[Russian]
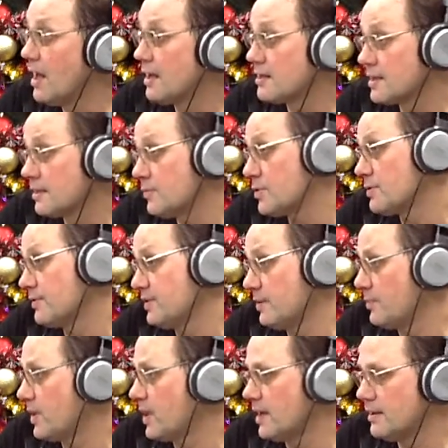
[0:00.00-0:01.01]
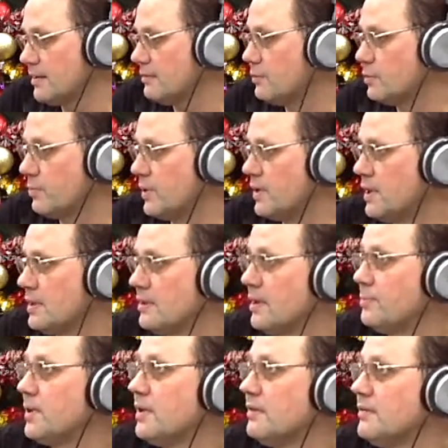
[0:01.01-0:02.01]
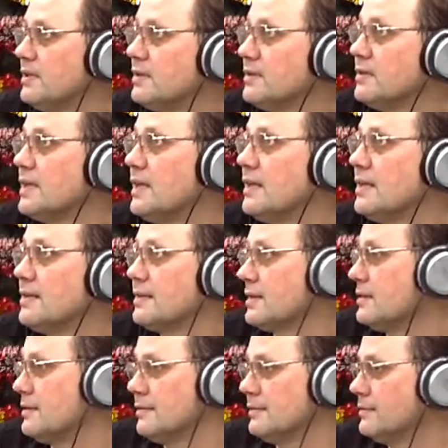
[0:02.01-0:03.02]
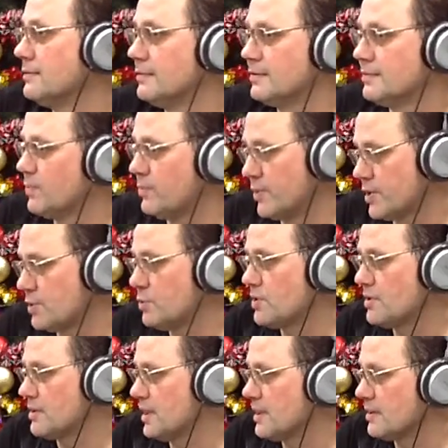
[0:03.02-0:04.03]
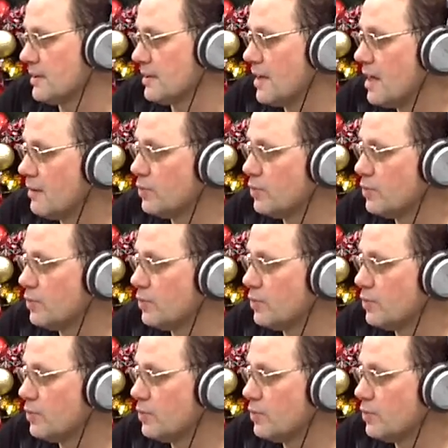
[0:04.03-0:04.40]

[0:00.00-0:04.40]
Замерз фотоаппарат, и вот мне до половины долез, и пришлось слазить.